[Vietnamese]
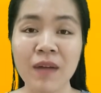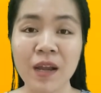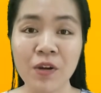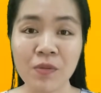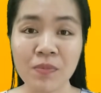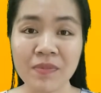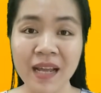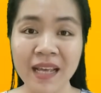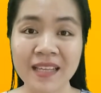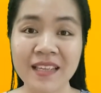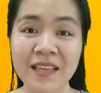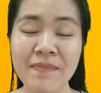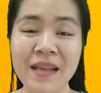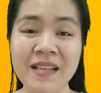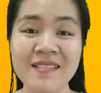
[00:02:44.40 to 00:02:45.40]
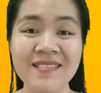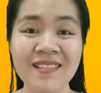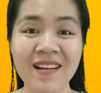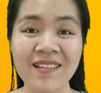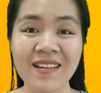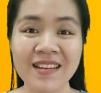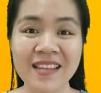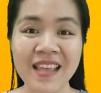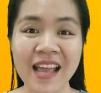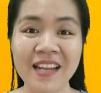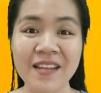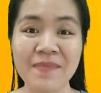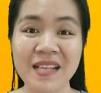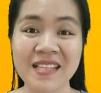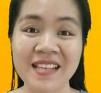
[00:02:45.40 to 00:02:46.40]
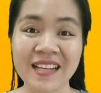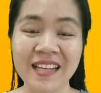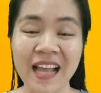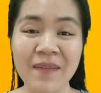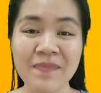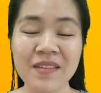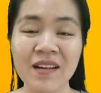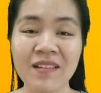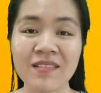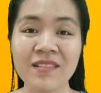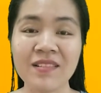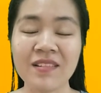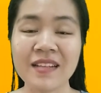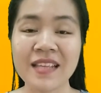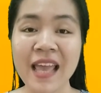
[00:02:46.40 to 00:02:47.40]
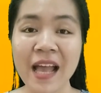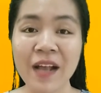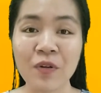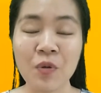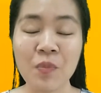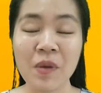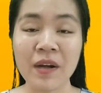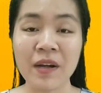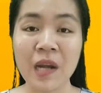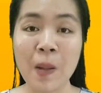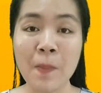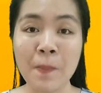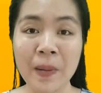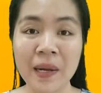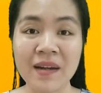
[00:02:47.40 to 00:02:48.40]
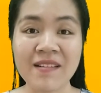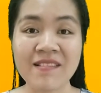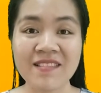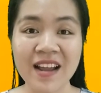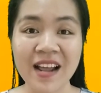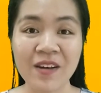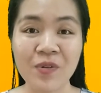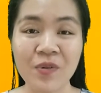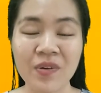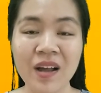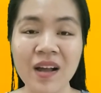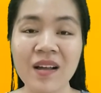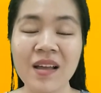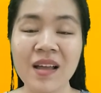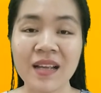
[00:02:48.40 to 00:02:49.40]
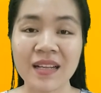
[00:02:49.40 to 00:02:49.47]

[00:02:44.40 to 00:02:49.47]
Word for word: Và lúc này khi bạn sờ lên da thì bạn sẽ cảm nhận được da của mình nó mịn ra luôn đó.